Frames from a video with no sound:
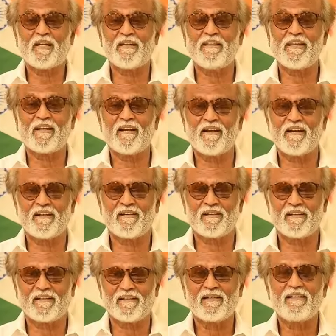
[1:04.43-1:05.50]
இந்தியர்கள் என்று
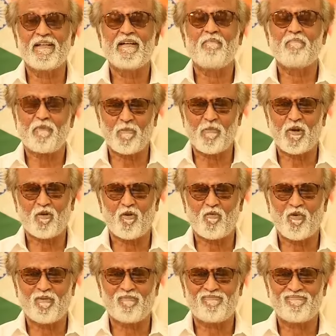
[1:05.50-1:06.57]
பெருமை
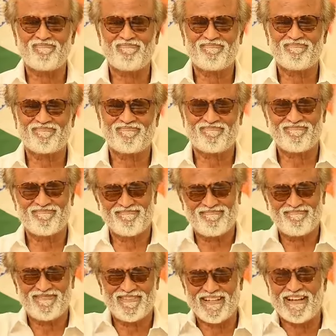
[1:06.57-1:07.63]
கொள்வோம்
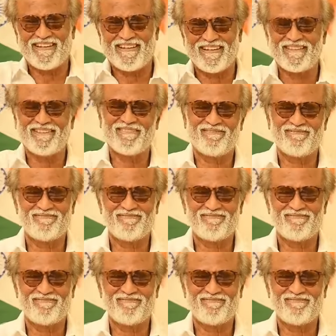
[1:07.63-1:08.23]
ஜெய்ஹிந்த்